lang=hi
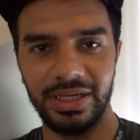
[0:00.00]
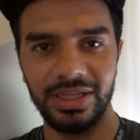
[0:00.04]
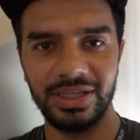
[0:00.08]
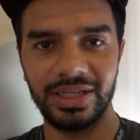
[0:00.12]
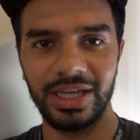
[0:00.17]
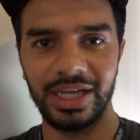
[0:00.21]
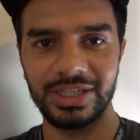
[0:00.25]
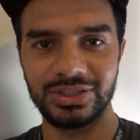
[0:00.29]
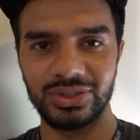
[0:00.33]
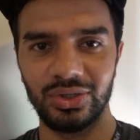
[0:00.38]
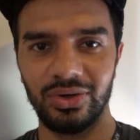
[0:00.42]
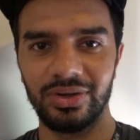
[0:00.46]
नहीं
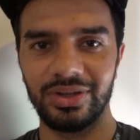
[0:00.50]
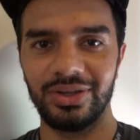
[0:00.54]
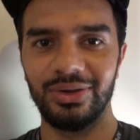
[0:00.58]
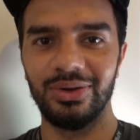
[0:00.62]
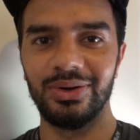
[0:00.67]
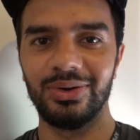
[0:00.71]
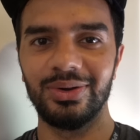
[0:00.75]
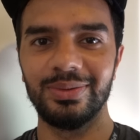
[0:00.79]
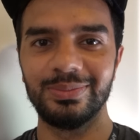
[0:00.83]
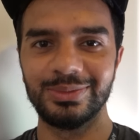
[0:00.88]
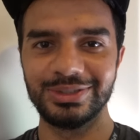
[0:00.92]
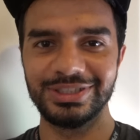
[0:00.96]
क्या शौक है
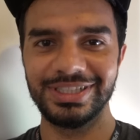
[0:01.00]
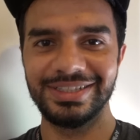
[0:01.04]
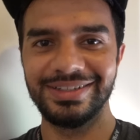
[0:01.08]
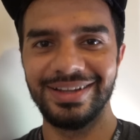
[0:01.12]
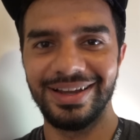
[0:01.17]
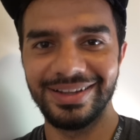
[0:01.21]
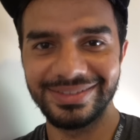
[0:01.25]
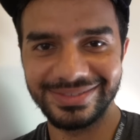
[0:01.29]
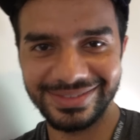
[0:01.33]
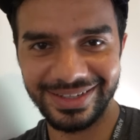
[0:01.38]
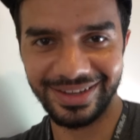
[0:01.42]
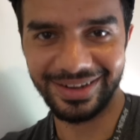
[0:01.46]
उनको मुझे
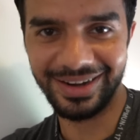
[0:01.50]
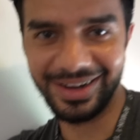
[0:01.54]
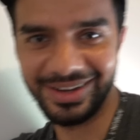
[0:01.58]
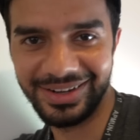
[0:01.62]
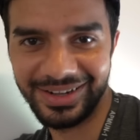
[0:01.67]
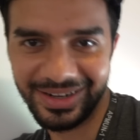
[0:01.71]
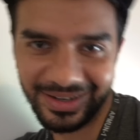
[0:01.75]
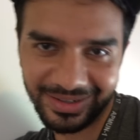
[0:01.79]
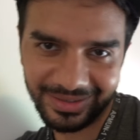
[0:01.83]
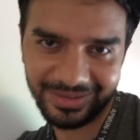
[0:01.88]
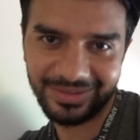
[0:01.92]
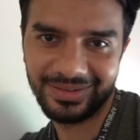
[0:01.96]
डांस
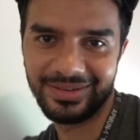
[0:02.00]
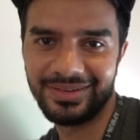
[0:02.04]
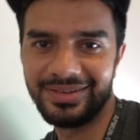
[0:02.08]
कराने का